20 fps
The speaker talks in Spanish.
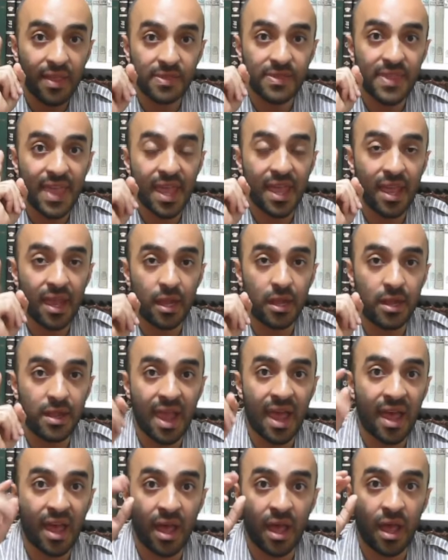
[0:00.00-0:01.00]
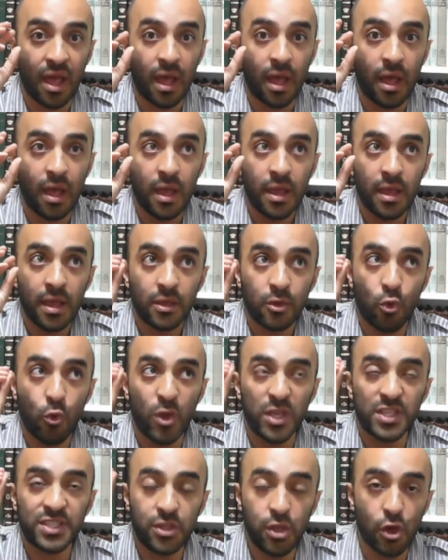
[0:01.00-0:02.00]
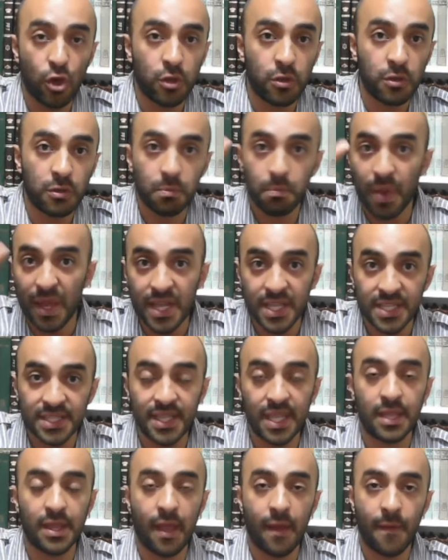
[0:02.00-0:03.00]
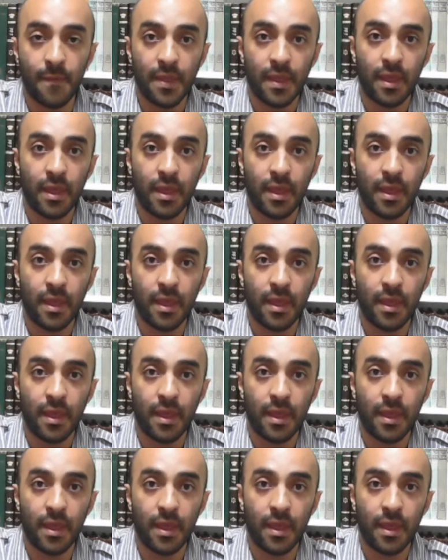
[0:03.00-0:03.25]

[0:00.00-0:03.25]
de la cuestión palestina.